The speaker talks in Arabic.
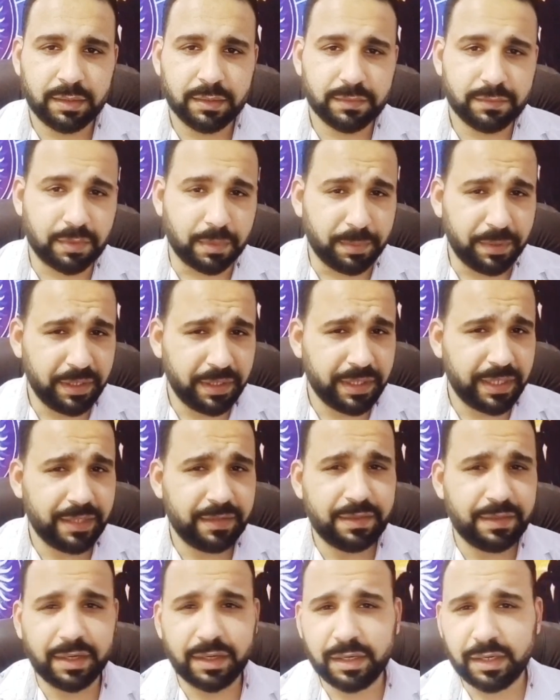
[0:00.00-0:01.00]
طبيعي
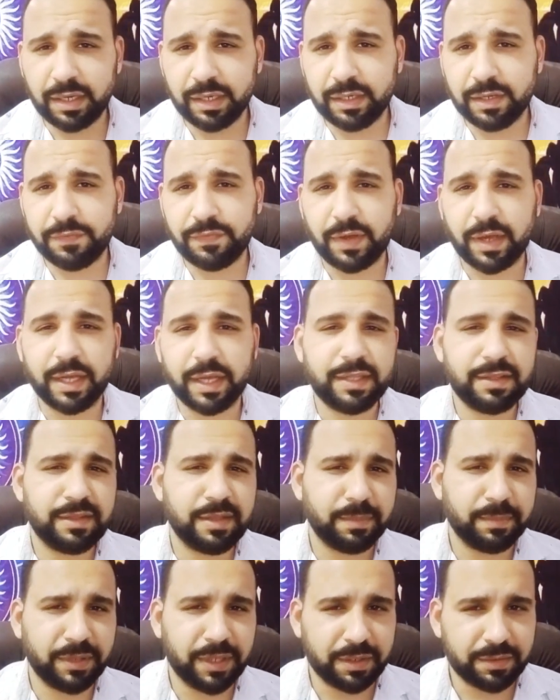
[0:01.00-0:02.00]
جدا ان احنا في
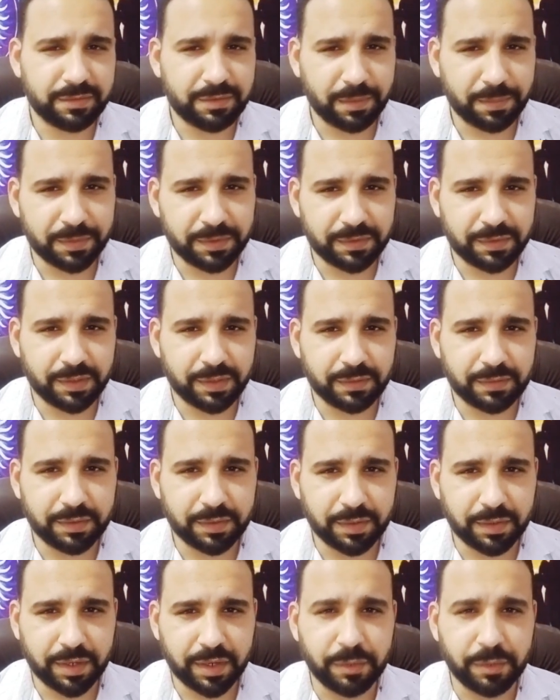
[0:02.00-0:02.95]
حياتنا بنرتبط كتير